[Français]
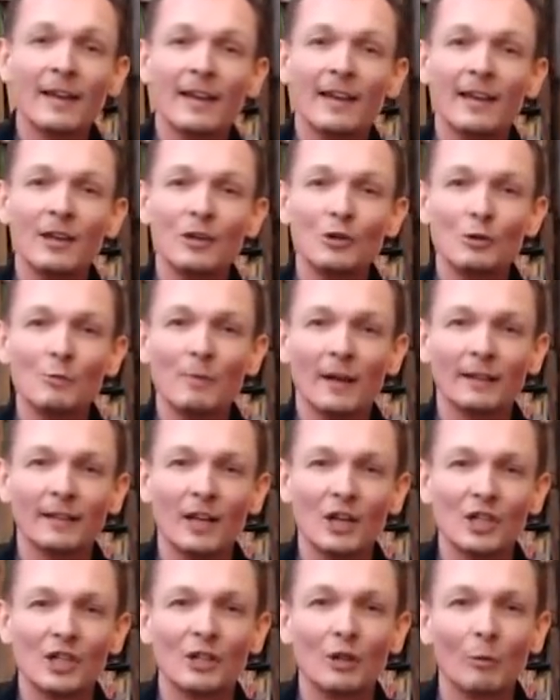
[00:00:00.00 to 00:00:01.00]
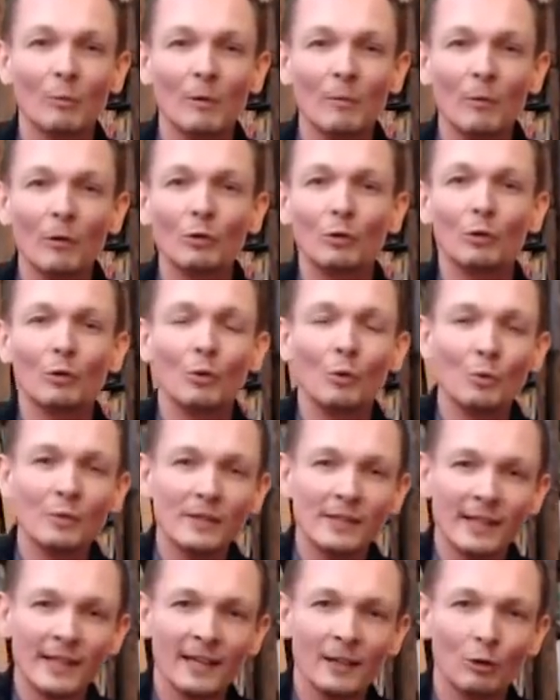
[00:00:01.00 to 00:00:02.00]
et je partage énormément de
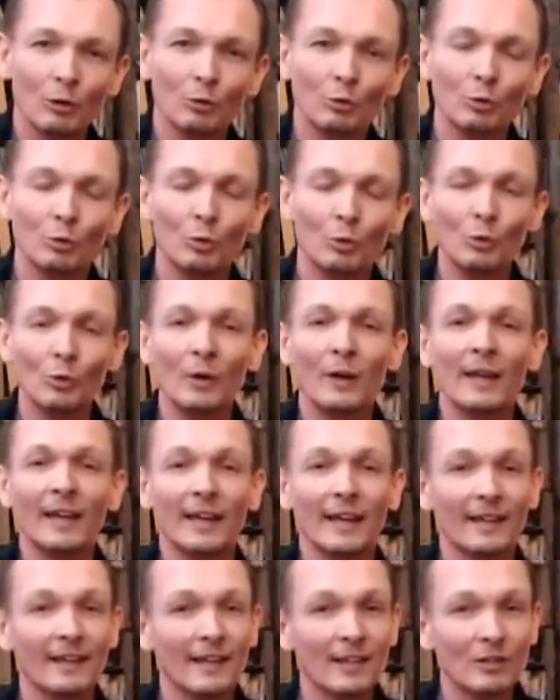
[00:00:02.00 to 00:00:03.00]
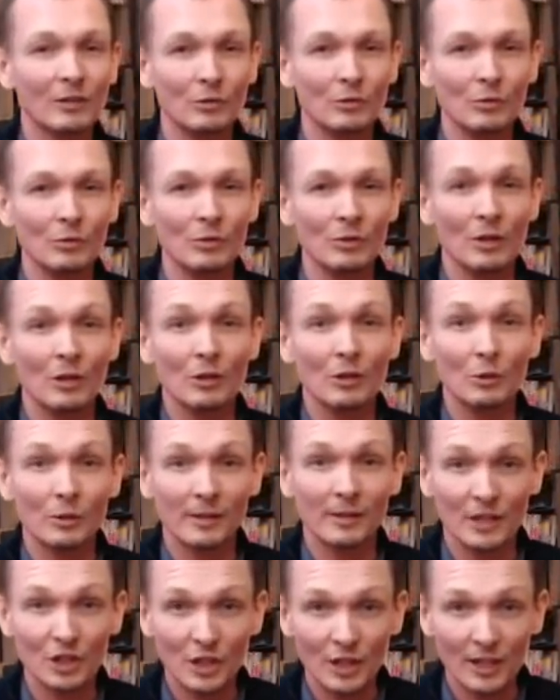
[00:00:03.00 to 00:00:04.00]
conseils, de tutos et d'astuces sur
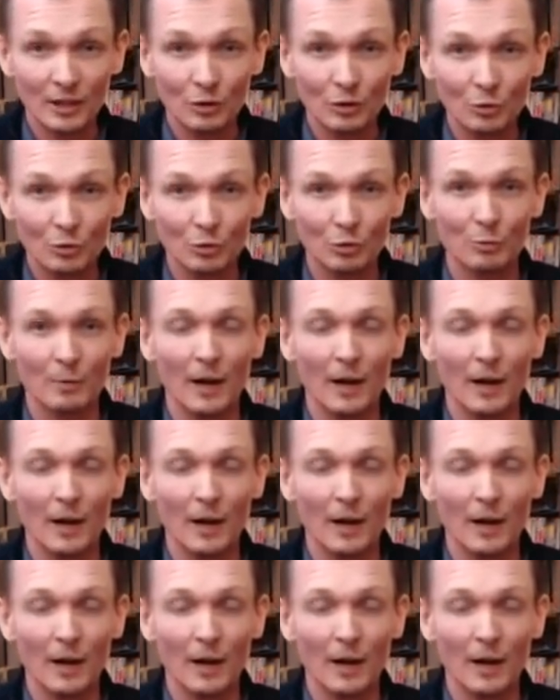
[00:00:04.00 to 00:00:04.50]
cette chaîne YouTube.